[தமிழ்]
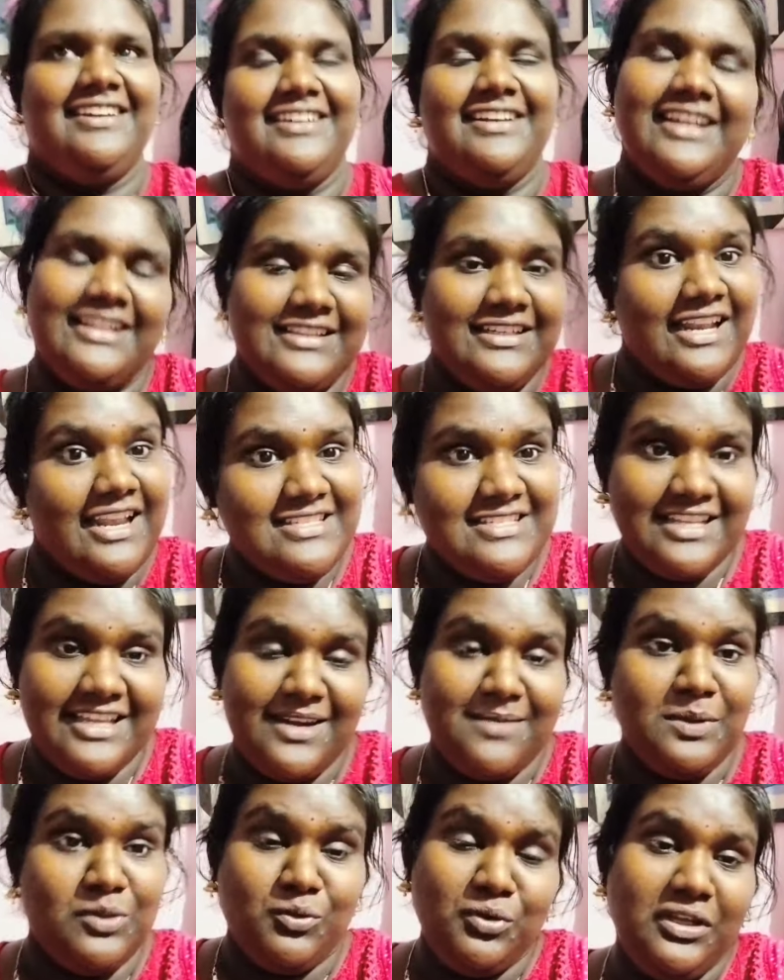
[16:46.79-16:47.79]
நேற்று நல்லா
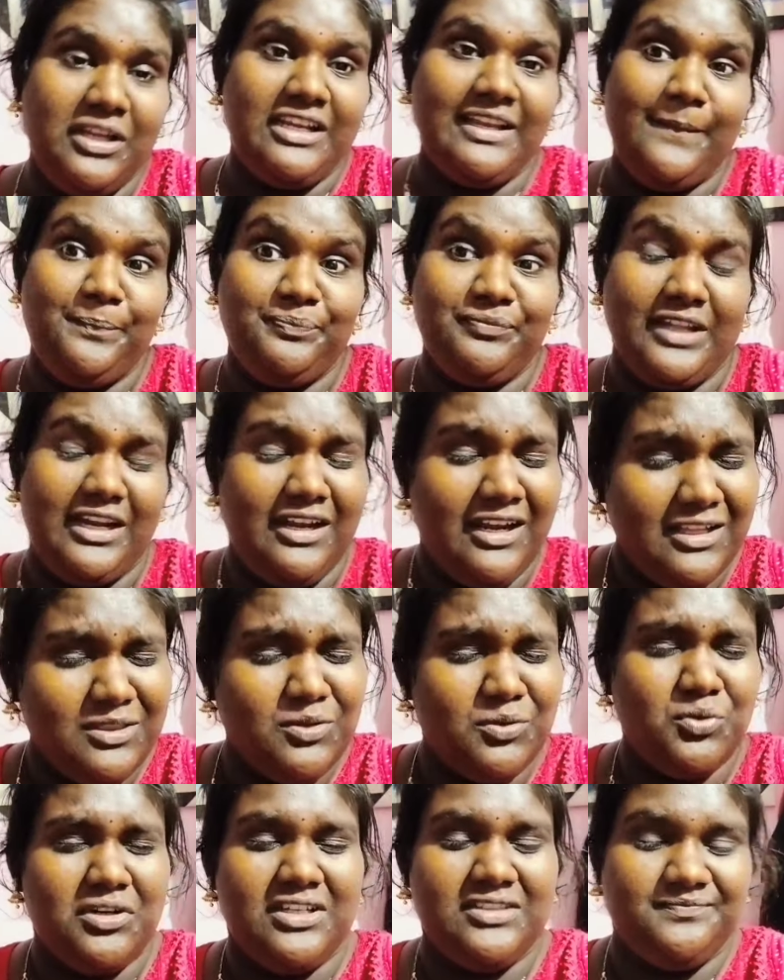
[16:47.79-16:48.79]
சீக்கிரமாக தூங்கிட்டேன் நல்லா
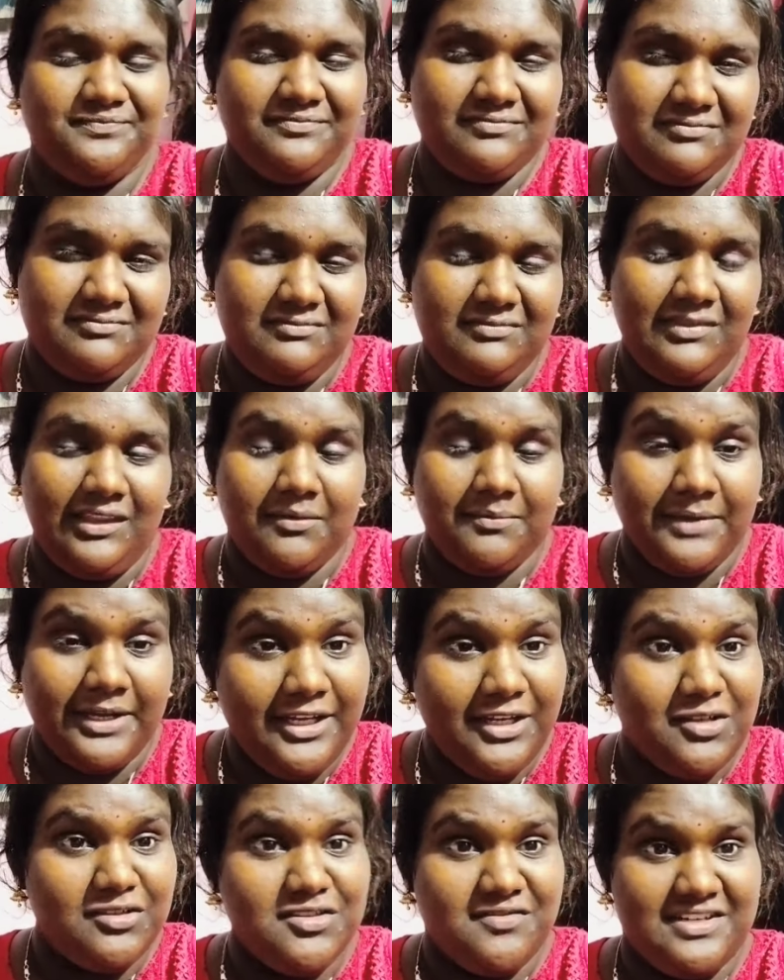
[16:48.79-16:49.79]
தூங்கினேன்
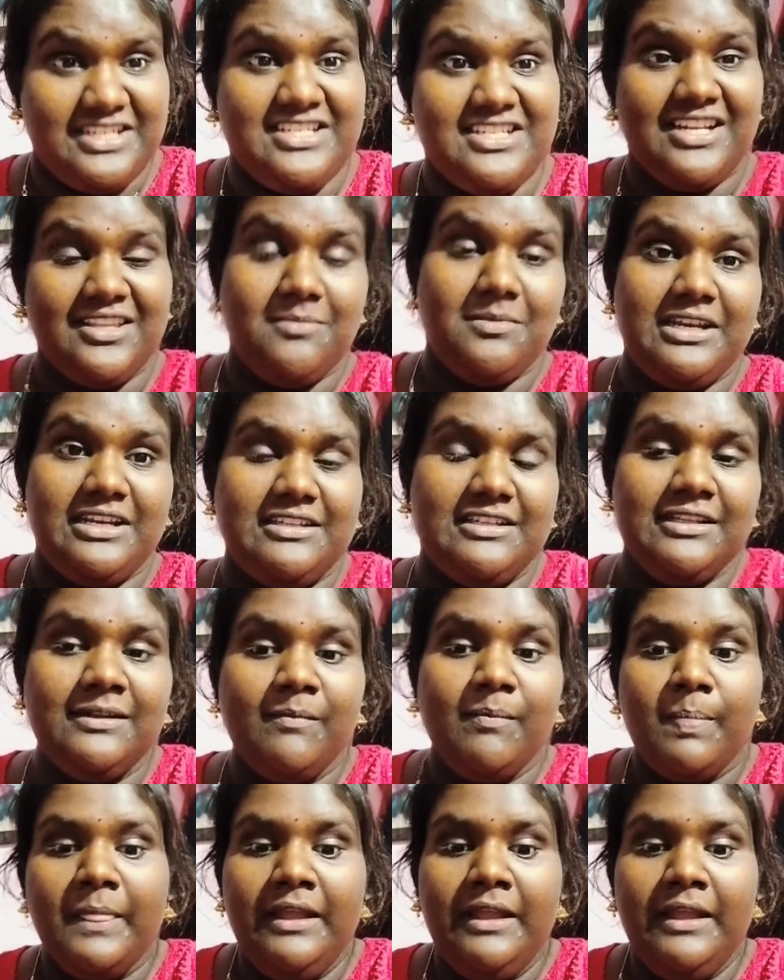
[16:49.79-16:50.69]
மைண்டு கொஞ்சம் ஃப்ரெஷ்ஷாக இருந்த மாதிரி இருந்தது